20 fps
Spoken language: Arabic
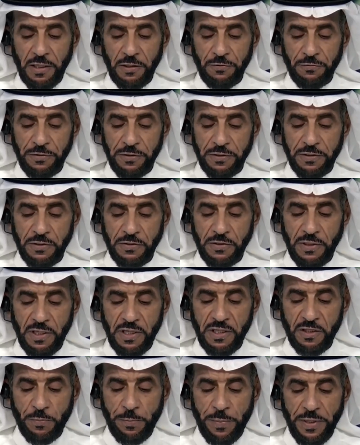في تجارة
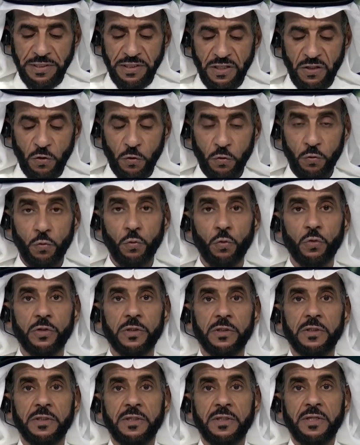بيع العطور
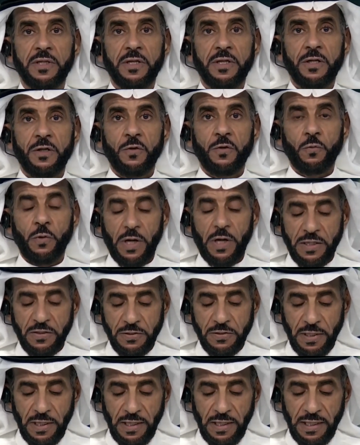
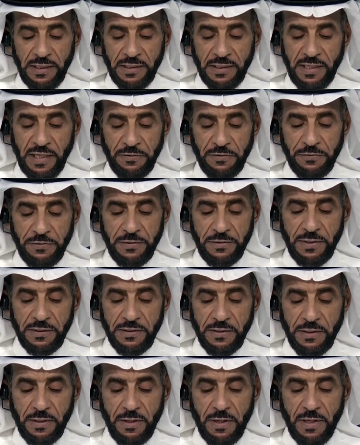وأسأل عن كيفية
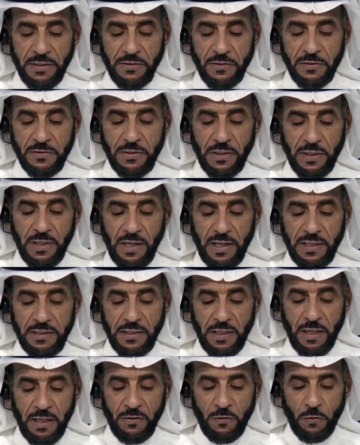إخراج الزكاة
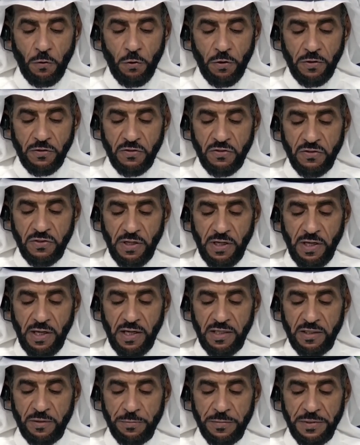هل أخرج الزكاة
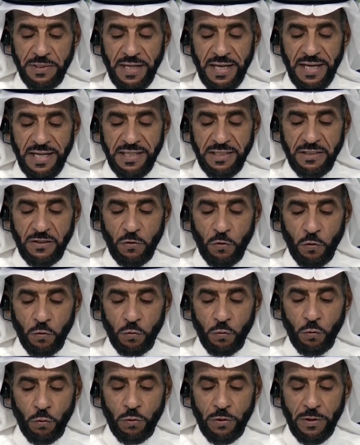من عين
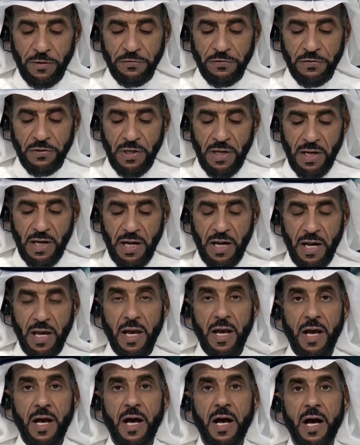العطور نفسها
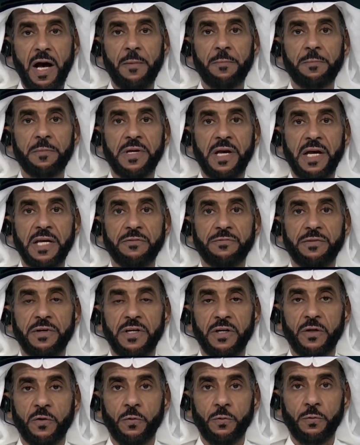أم كيف
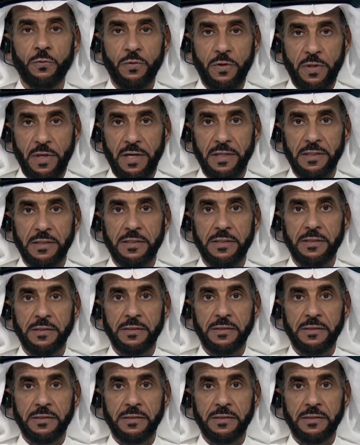يكون ذلك